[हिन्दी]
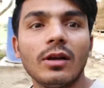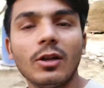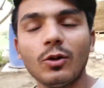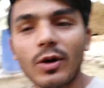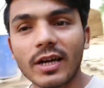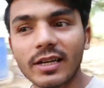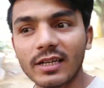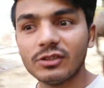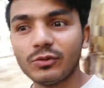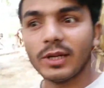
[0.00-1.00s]
तो हाय
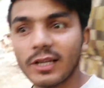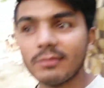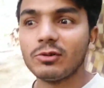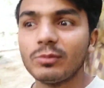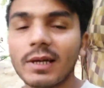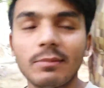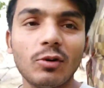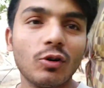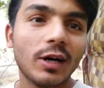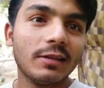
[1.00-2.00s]
गाइस वेलकम टू माय
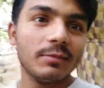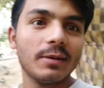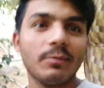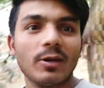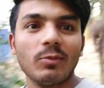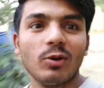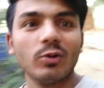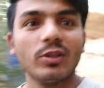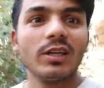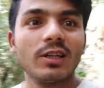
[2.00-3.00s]
ब्लॉग आज मैं अपना ब्लॉग
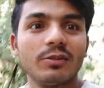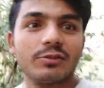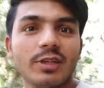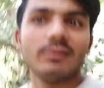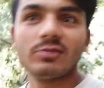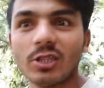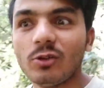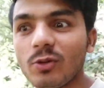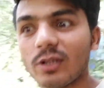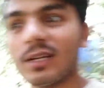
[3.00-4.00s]
देख रहे हो शाम चालू
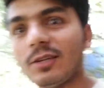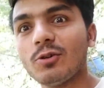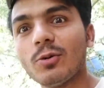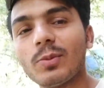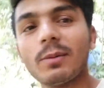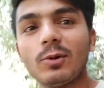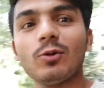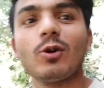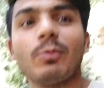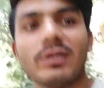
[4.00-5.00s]
कर रहा हूँ होप आप लोगों
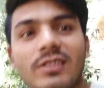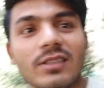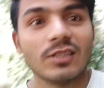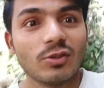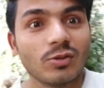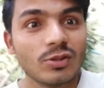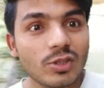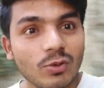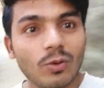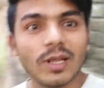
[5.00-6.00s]
को पसंद आता हो तो
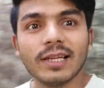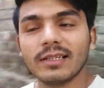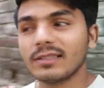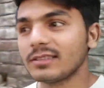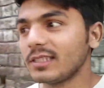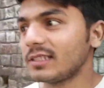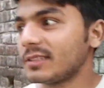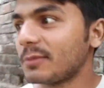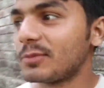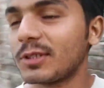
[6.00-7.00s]
ज़रूर लाइक एंड शेयर
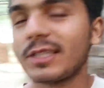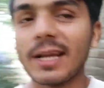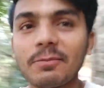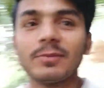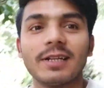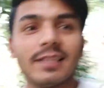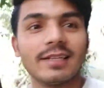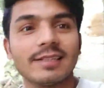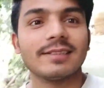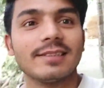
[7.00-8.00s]
सब्सक्राइब कर देना
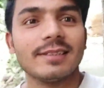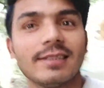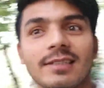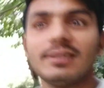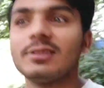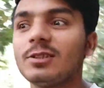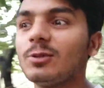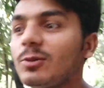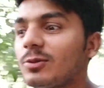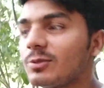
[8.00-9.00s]
चलो
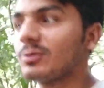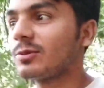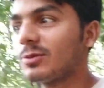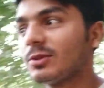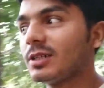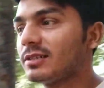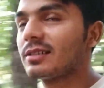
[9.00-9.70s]
तो इधर से